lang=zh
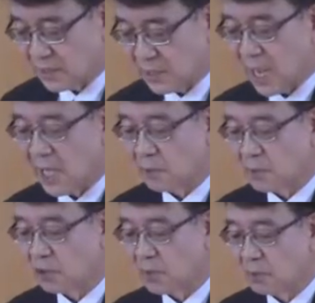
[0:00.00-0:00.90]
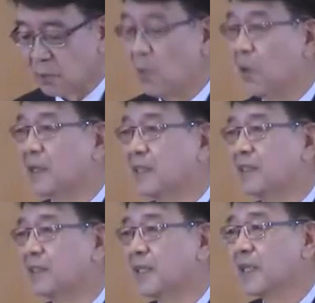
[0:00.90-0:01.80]
传道书第三章
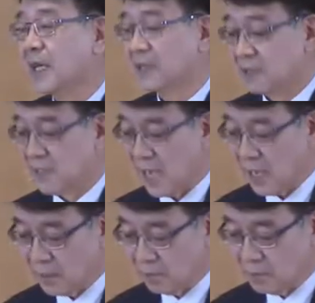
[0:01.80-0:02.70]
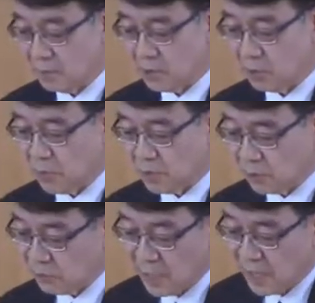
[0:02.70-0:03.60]
第二节：生有时，
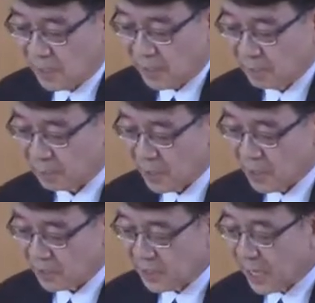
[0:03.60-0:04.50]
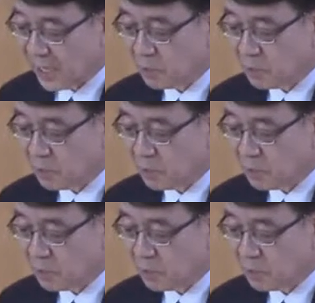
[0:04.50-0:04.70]
死有时；